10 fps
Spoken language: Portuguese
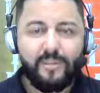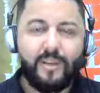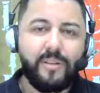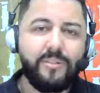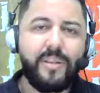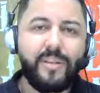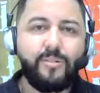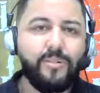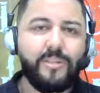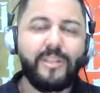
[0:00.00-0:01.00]
Eu quero estar
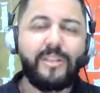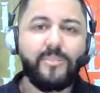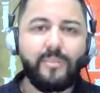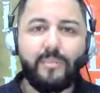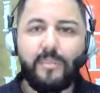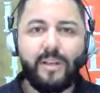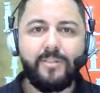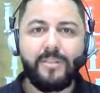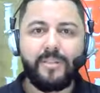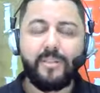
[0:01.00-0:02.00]
lendo um texto da
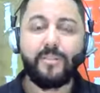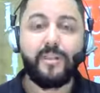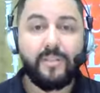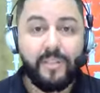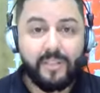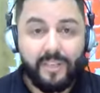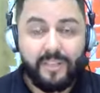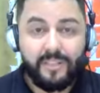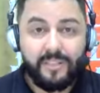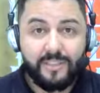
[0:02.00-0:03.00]
palavra de Deus, eu quero deixar
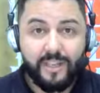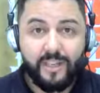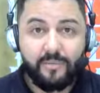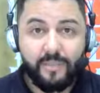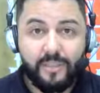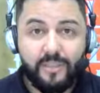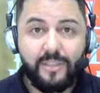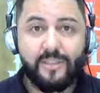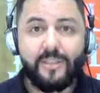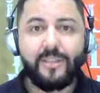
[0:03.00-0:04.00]
registrado
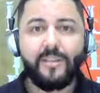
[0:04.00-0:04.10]
aqui,